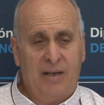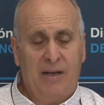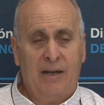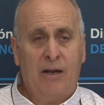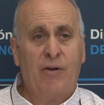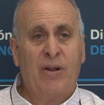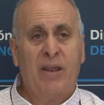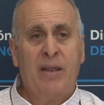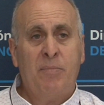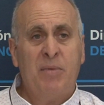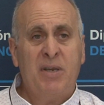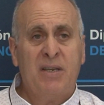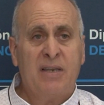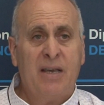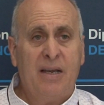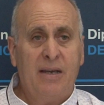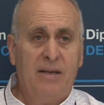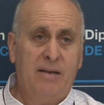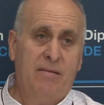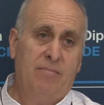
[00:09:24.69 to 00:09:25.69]
A la hora de
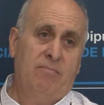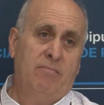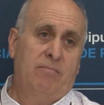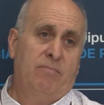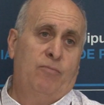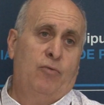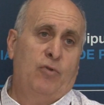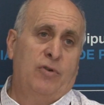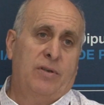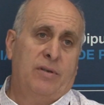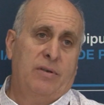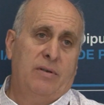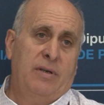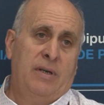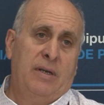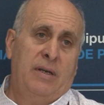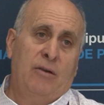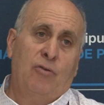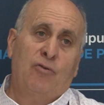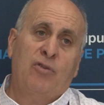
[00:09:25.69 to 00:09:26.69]
misa, pues,
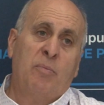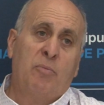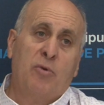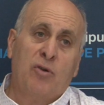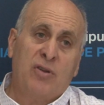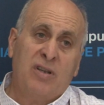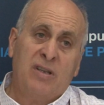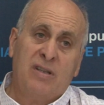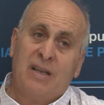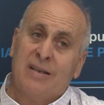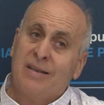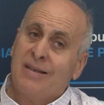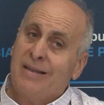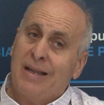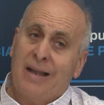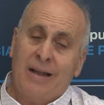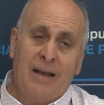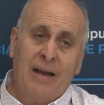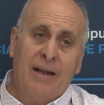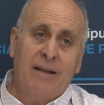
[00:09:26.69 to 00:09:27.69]
los deportistas
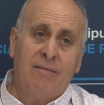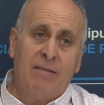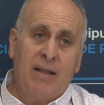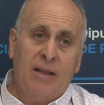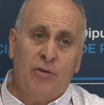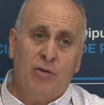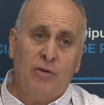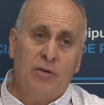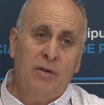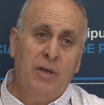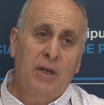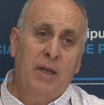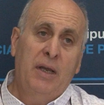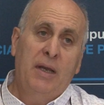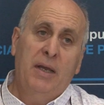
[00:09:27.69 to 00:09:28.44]
están calentando,